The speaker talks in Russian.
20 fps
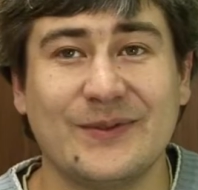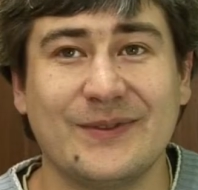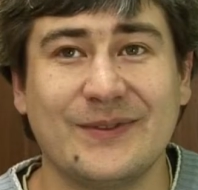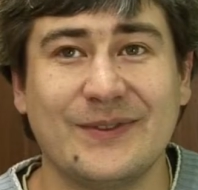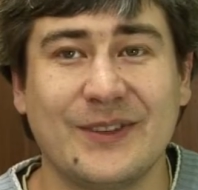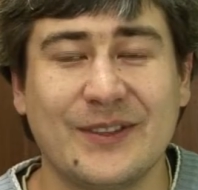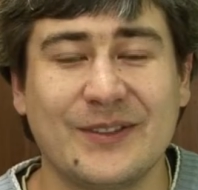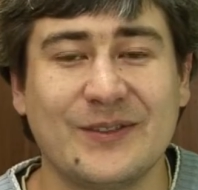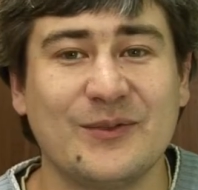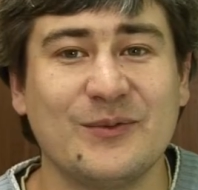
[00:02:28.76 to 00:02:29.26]

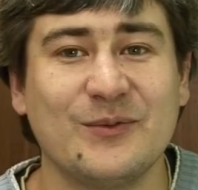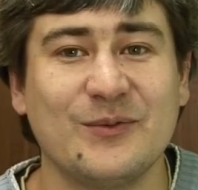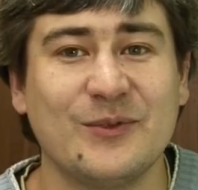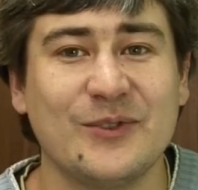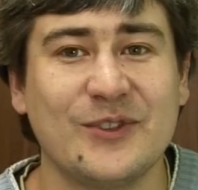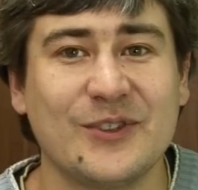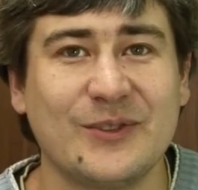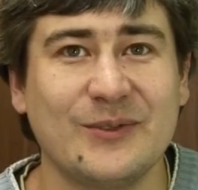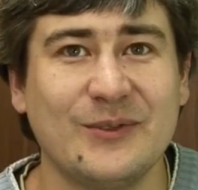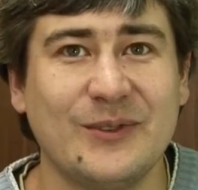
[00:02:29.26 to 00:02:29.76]
28
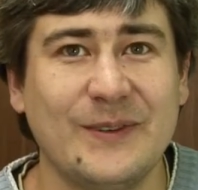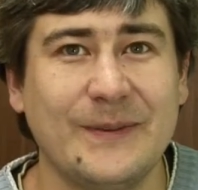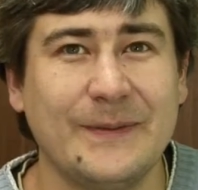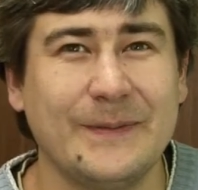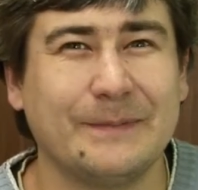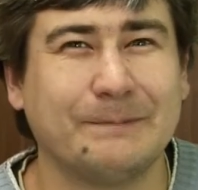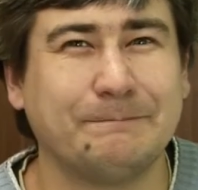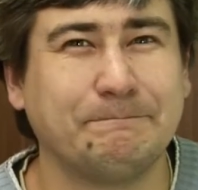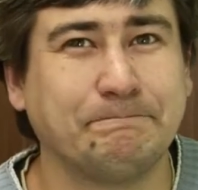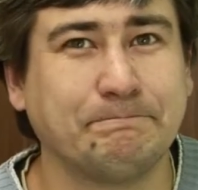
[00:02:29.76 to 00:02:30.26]
числа
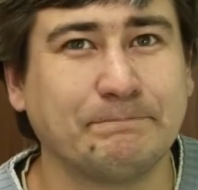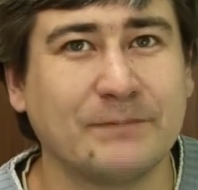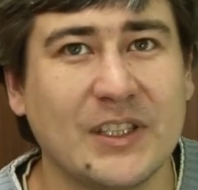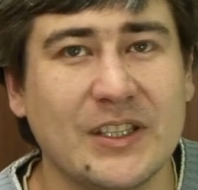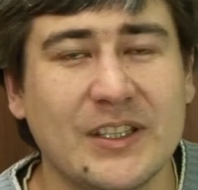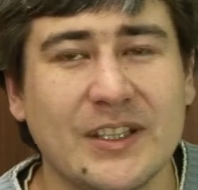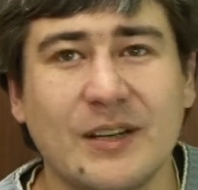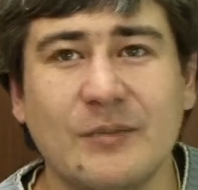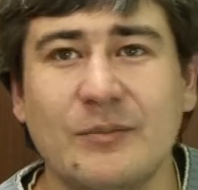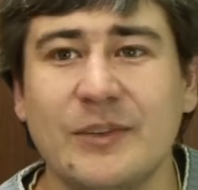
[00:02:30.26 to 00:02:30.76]

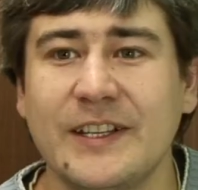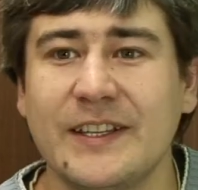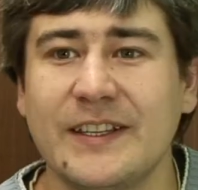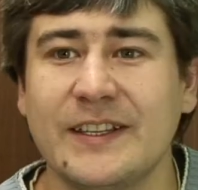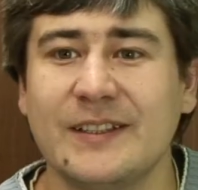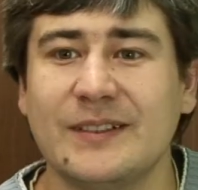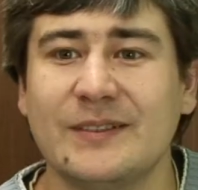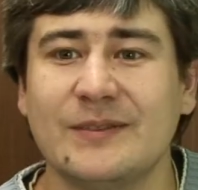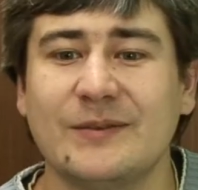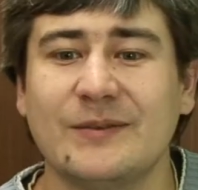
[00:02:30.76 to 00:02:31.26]
декабря
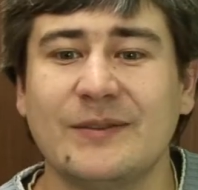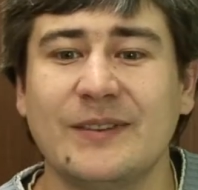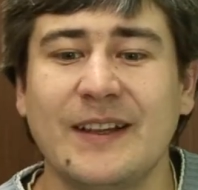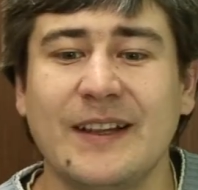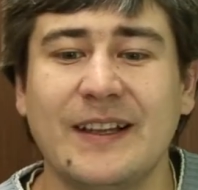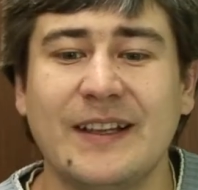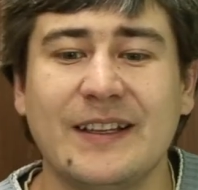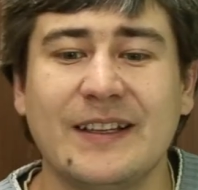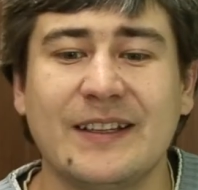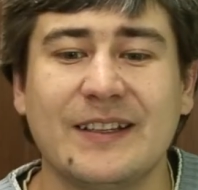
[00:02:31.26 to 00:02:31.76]
я
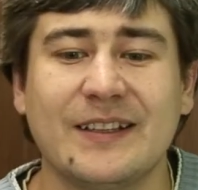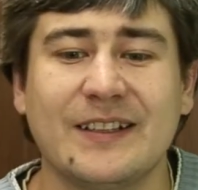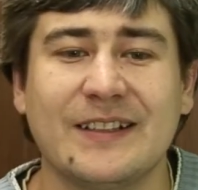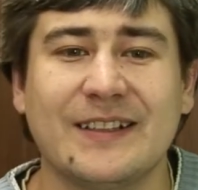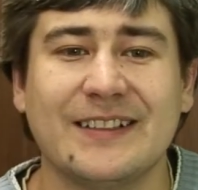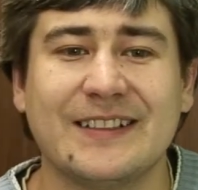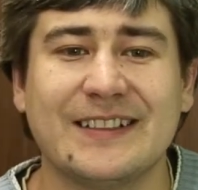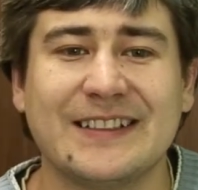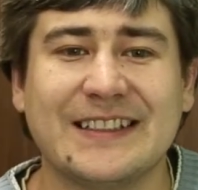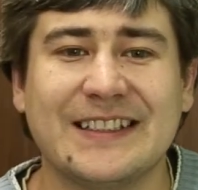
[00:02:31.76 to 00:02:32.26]

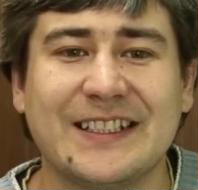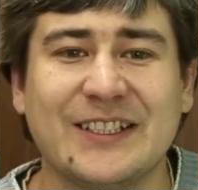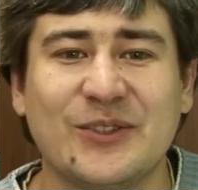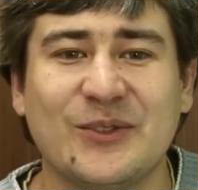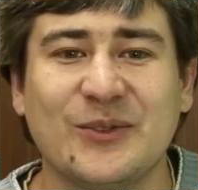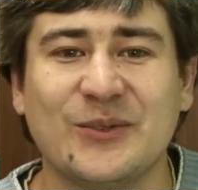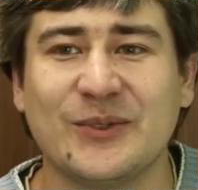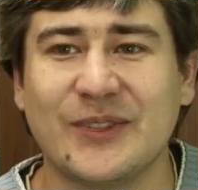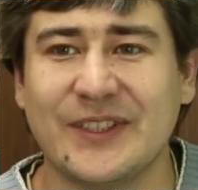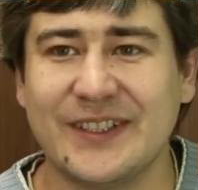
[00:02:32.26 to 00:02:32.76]

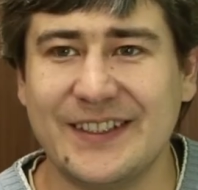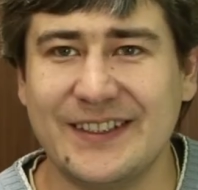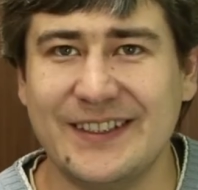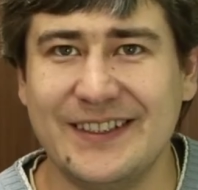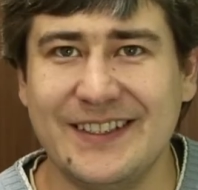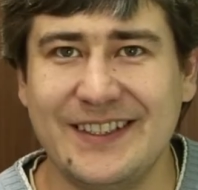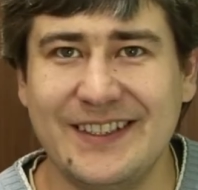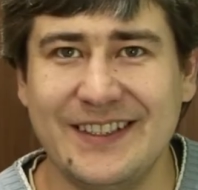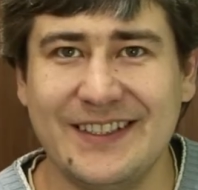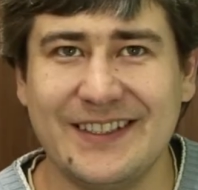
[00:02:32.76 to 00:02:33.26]
нашел такие
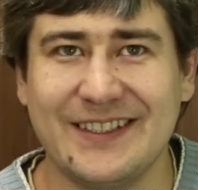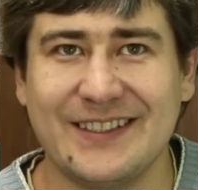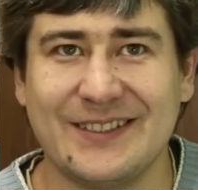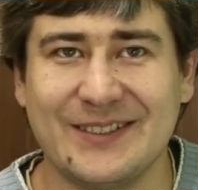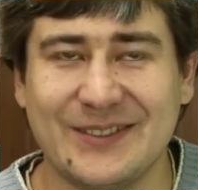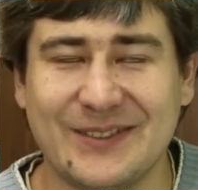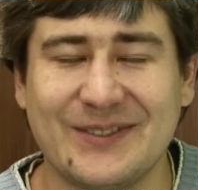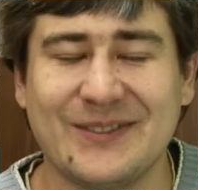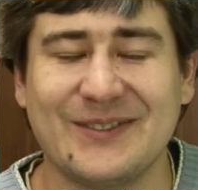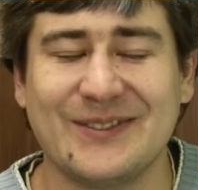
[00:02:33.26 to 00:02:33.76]

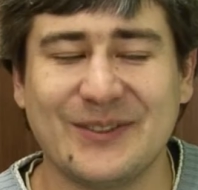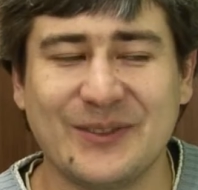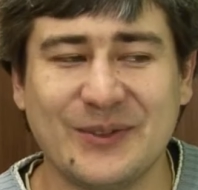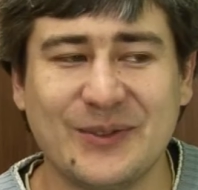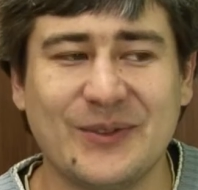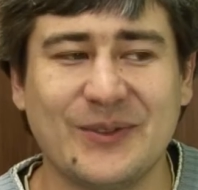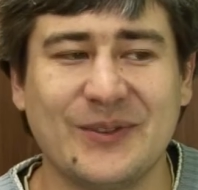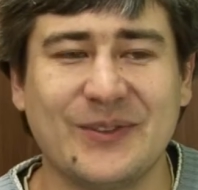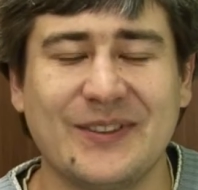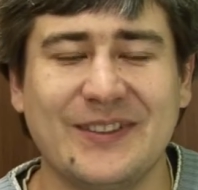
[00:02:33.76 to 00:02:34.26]
деньги
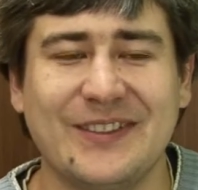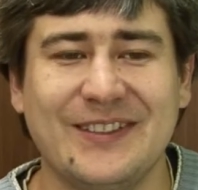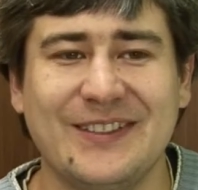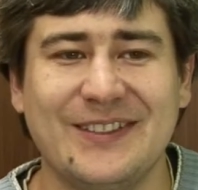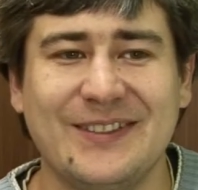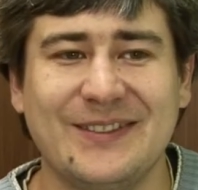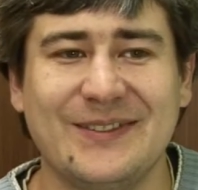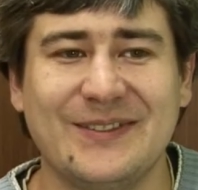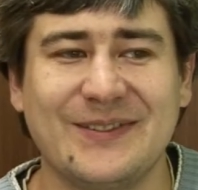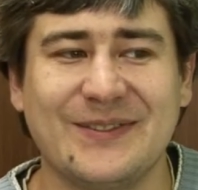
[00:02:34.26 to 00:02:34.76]

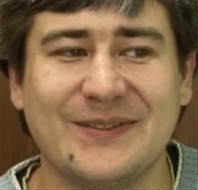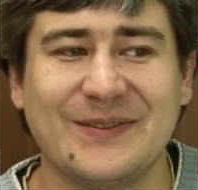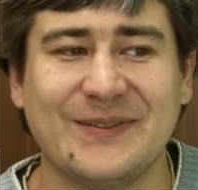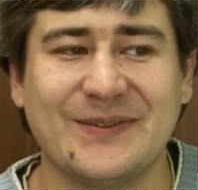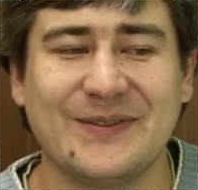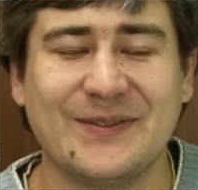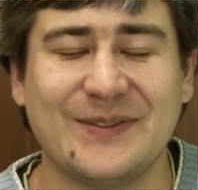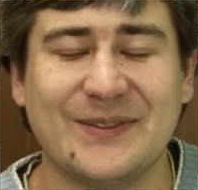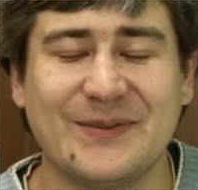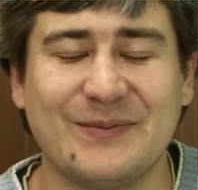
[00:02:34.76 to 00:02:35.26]
и
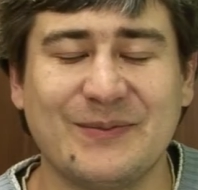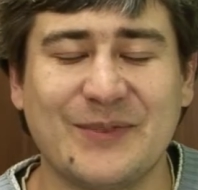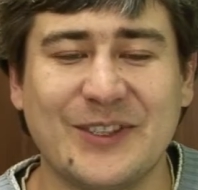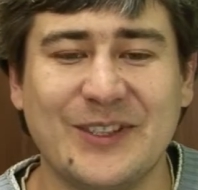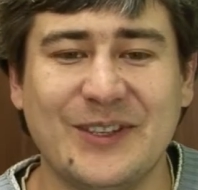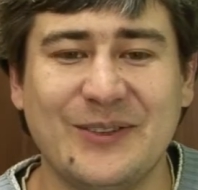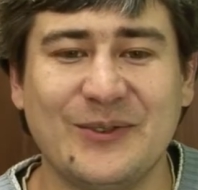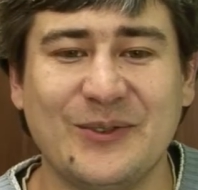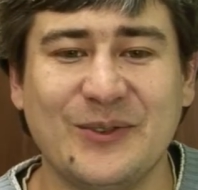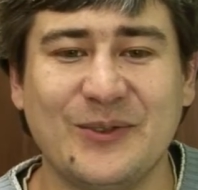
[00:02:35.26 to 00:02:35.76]

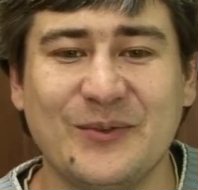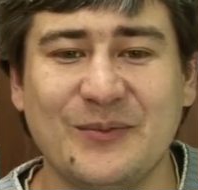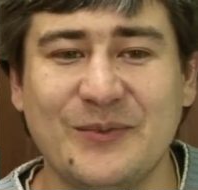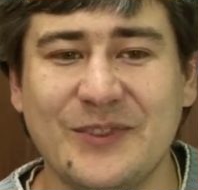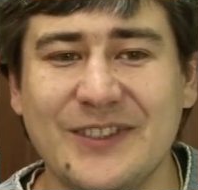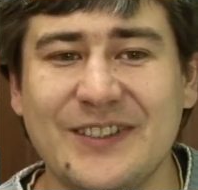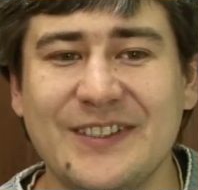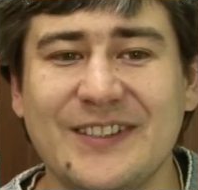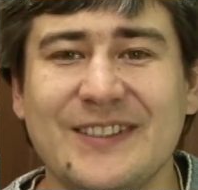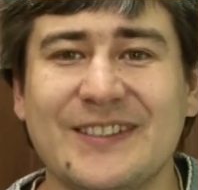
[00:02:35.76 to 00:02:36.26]
подал
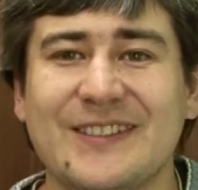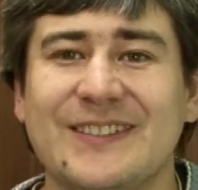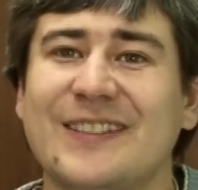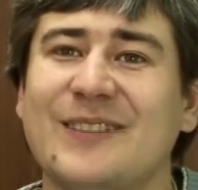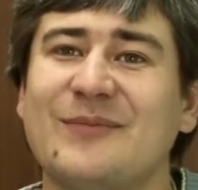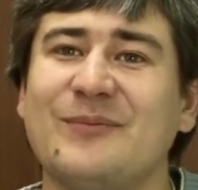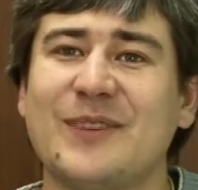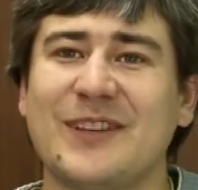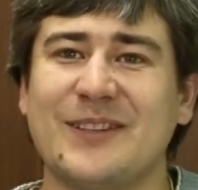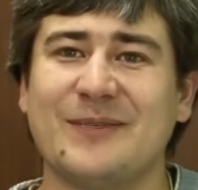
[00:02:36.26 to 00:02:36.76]
документы
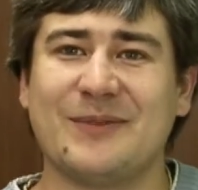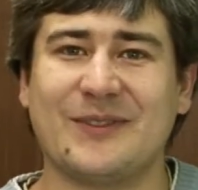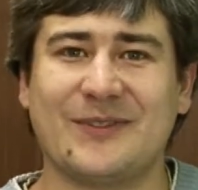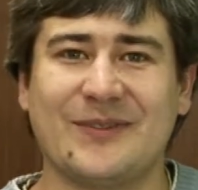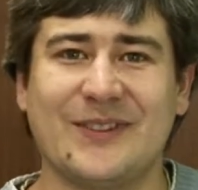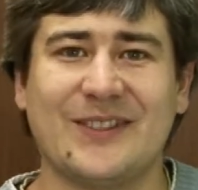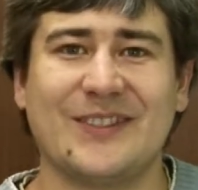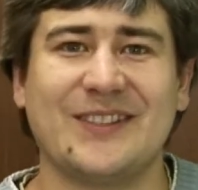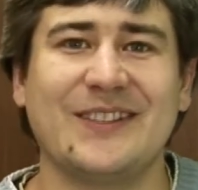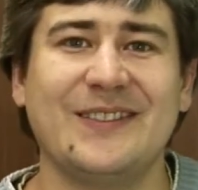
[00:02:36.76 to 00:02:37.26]
на паспорт
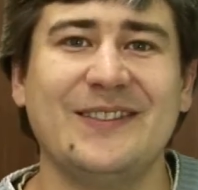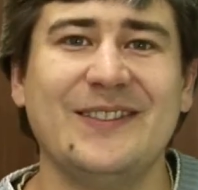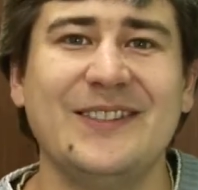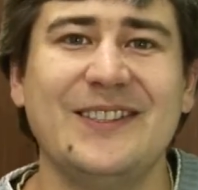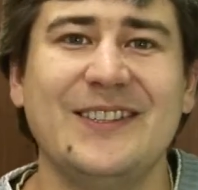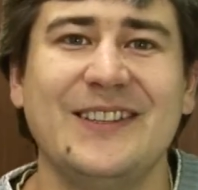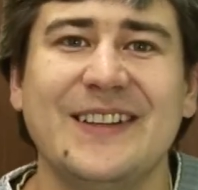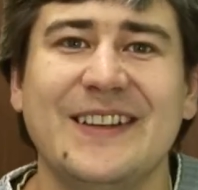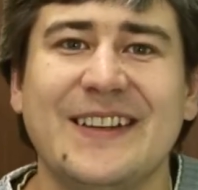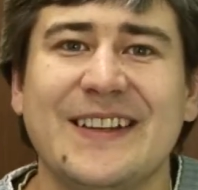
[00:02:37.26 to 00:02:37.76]
восстановить.